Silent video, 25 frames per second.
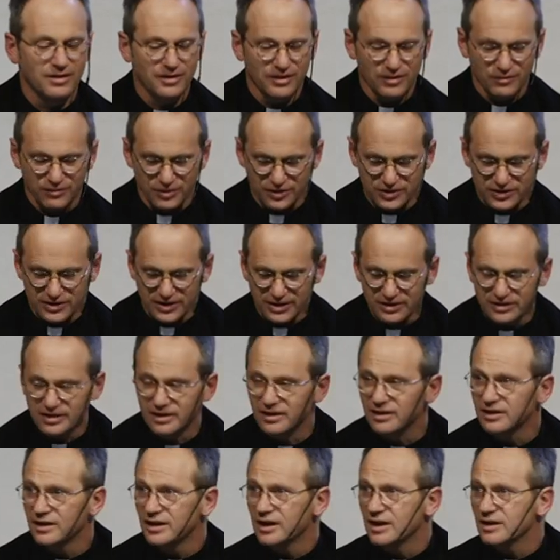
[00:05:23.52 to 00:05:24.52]
Versteht
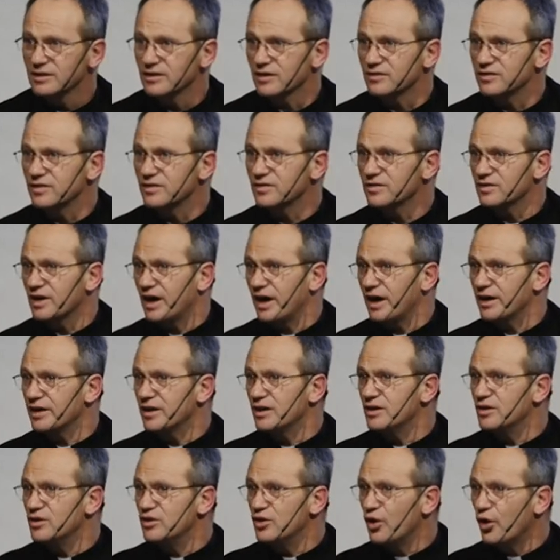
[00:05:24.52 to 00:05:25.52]
ihr? Das ist eine
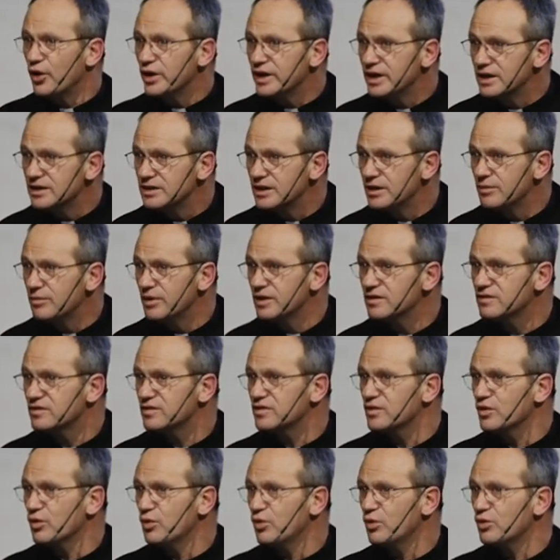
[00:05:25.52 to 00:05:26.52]
neue
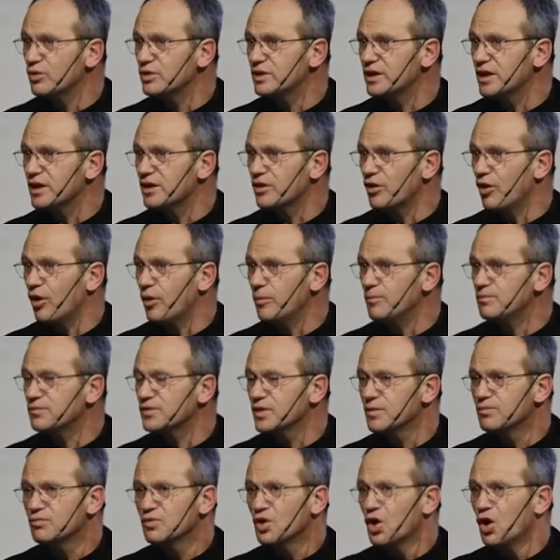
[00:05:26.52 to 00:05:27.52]
Dimension, die kommt
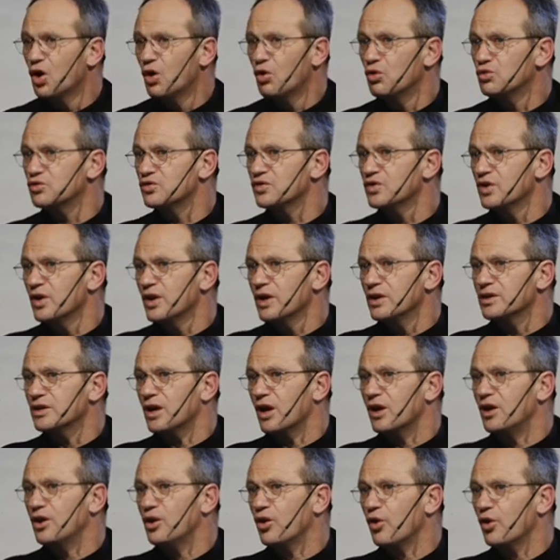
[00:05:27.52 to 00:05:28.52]
und da
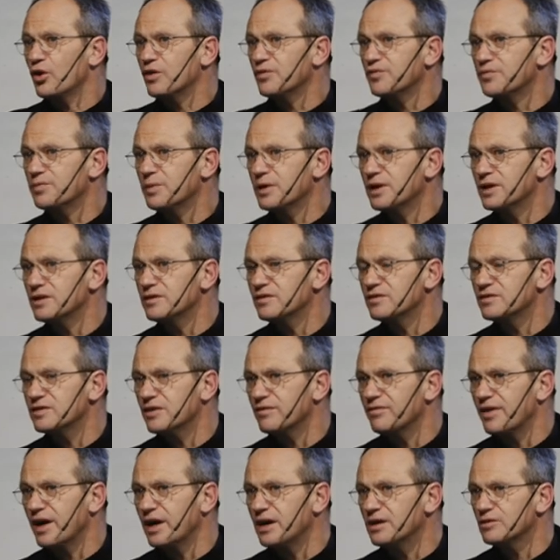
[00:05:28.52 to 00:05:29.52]
läuft man in dieser
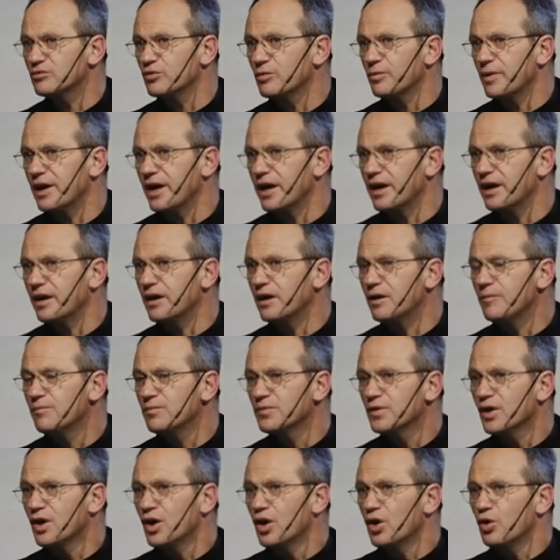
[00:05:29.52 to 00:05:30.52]
Welt umher
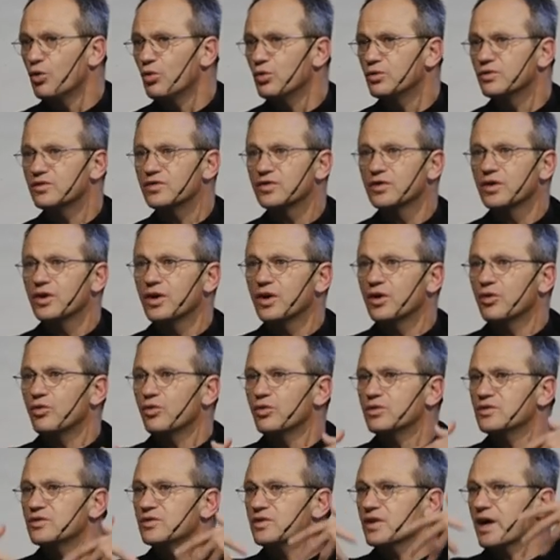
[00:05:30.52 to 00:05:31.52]
und,
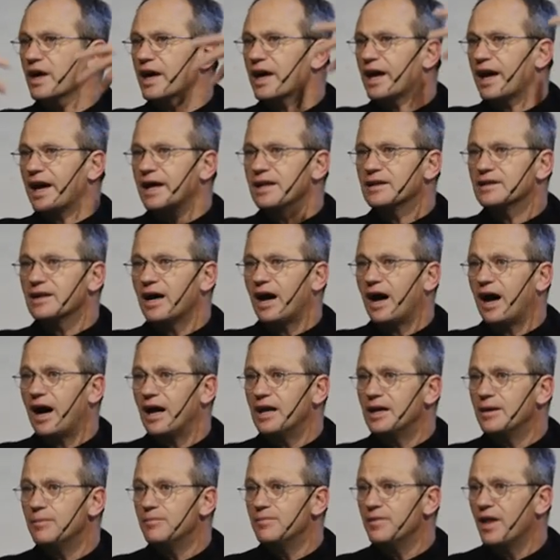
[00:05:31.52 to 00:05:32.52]
und rennt
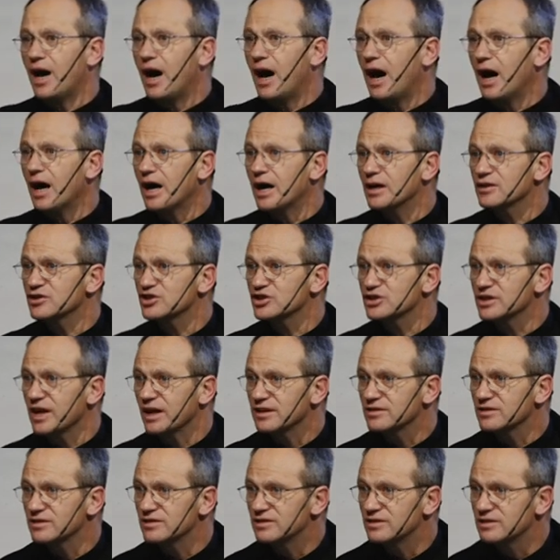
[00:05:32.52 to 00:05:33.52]
allem nach, anstatt
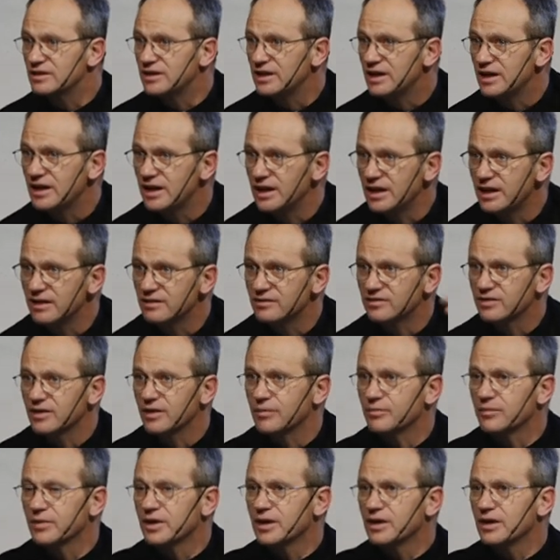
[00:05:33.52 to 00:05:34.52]

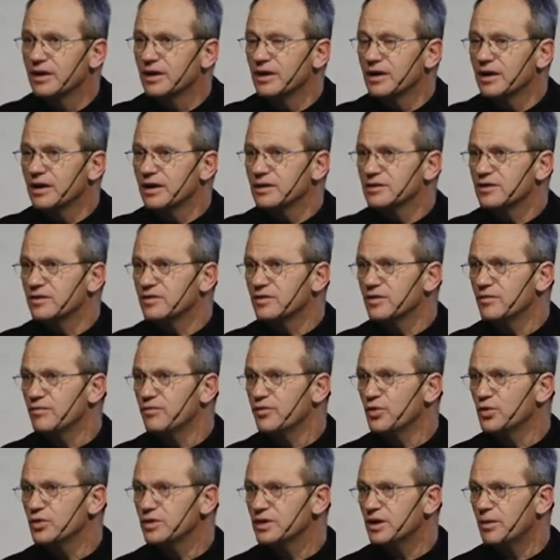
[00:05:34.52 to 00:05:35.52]
diesem, diesem
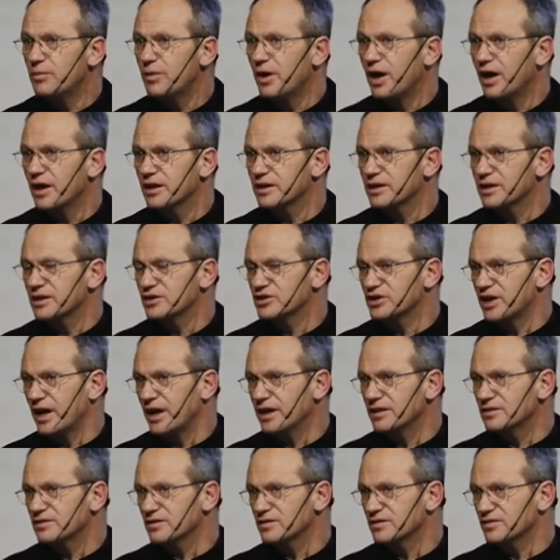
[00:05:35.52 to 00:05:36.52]
wunderbaren
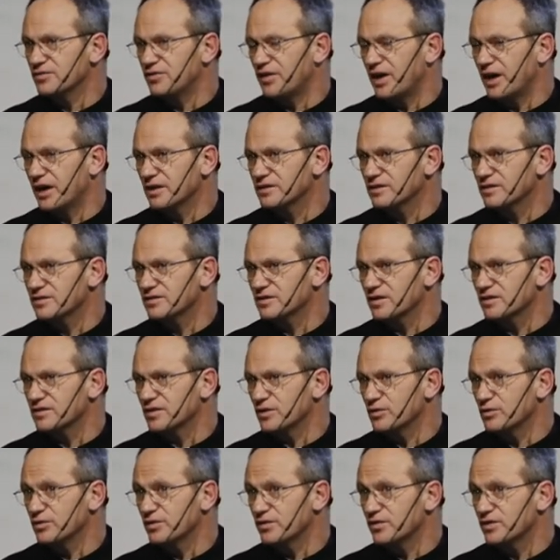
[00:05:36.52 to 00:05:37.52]
Geschenk des Vaters, das er
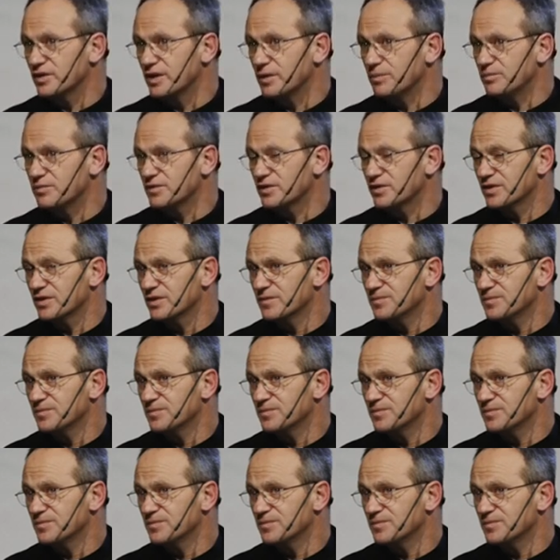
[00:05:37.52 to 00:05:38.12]
uns gibt.